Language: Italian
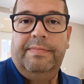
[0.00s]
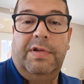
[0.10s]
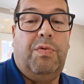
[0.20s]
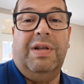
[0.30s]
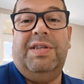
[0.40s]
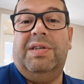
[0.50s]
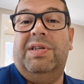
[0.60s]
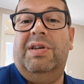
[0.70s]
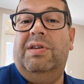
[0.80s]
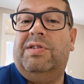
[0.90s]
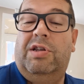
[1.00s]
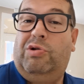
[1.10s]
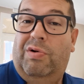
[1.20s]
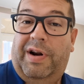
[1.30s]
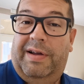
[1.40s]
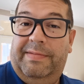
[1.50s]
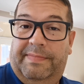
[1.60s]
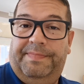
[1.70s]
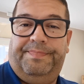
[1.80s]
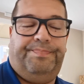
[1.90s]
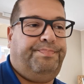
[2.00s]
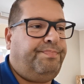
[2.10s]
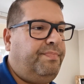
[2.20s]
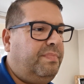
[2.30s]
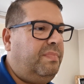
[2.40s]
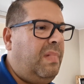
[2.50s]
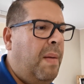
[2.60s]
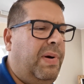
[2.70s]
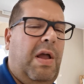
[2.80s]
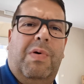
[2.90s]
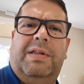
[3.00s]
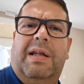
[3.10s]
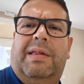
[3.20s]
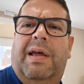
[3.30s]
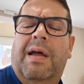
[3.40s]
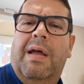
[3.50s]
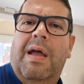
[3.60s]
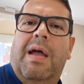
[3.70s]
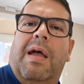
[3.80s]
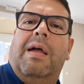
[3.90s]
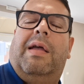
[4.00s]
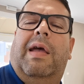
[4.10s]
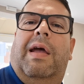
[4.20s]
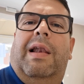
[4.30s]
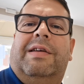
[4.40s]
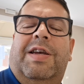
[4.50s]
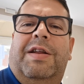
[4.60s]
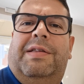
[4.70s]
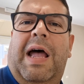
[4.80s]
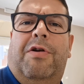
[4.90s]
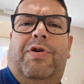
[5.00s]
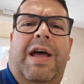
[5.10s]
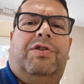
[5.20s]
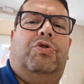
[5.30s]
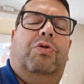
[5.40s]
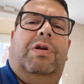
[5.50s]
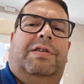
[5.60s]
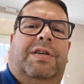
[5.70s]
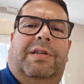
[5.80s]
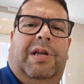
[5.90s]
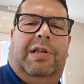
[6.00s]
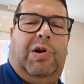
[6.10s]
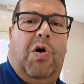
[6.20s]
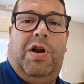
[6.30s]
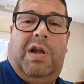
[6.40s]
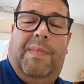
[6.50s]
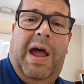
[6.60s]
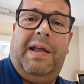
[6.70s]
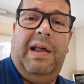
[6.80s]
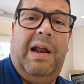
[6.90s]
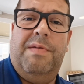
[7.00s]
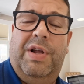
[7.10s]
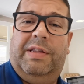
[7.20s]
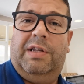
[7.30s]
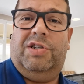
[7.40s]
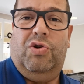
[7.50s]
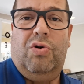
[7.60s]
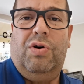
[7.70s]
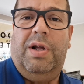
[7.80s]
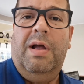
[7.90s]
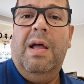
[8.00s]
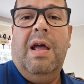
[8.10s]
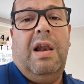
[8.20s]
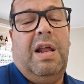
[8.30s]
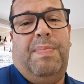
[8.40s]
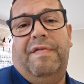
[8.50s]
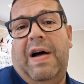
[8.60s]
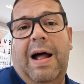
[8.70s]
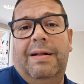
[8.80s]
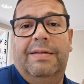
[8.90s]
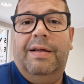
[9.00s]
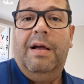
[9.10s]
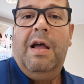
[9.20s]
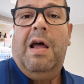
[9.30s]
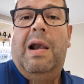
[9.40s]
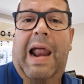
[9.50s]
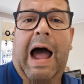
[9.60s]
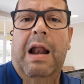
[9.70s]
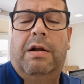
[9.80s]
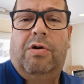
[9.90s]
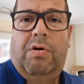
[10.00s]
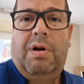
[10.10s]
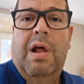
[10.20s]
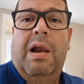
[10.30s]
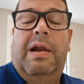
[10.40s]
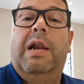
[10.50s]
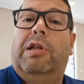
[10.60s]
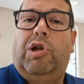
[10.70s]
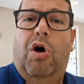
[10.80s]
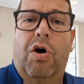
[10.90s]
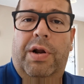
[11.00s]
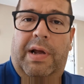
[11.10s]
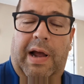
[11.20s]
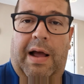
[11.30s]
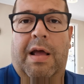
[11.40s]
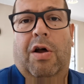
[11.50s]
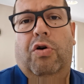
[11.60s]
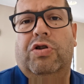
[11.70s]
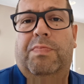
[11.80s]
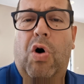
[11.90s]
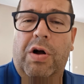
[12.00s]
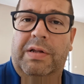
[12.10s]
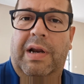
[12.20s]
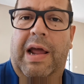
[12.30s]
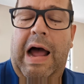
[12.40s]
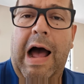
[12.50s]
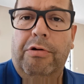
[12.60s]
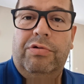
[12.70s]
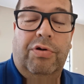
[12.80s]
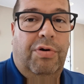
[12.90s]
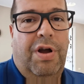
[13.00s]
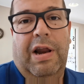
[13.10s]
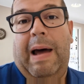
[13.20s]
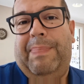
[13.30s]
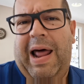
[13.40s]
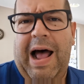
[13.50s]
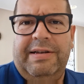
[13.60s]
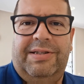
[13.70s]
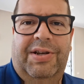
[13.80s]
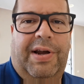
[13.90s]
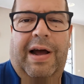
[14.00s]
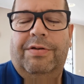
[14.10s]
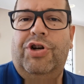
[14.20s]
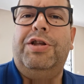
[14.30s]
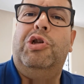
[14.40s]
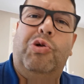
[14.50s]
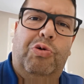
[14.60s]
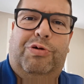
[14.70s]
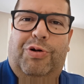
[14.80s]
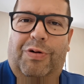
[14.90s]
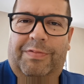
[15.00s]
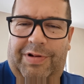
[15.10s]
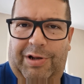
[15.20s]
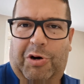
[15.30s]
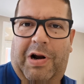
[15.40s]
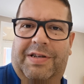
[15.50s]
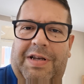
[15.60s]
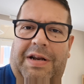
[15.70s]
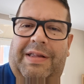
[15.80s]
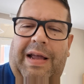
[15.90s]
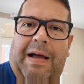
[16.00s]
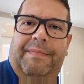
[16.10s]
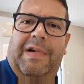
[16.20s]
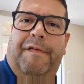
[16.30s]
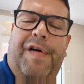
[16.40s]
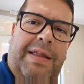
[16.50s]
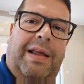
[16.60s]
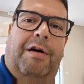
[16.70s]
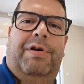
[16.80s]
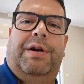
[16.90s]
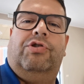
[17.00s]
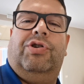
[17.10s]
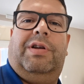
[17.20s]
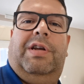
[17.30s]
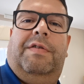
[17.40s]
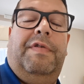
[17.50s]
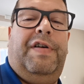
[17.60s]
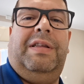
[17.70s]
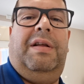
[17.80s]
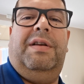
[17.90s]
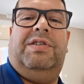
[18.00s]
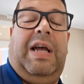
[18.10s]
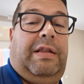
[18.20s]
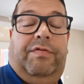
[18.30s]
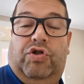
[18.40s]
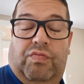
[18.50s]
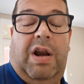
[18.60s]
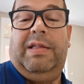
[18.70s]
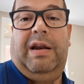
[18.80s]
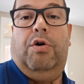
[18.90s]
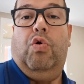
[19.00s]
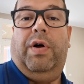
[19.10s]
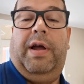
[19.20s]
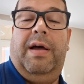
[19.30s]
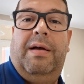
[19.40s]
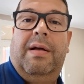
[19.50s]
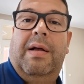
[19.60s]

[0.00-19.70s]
Di qualsiasi settore, eh? Perché guardate, che la sanità non è solo la sigaretta elettronica, ma è anche l'alimentazione, le bevande, l'alcol, l'elettronica, lo smog delle auto, eh, la plastica, c'è di tutto dietro alla sanità. Fatela una ricerchina, vi fate le risate, vi ci vuole delle ore, eh?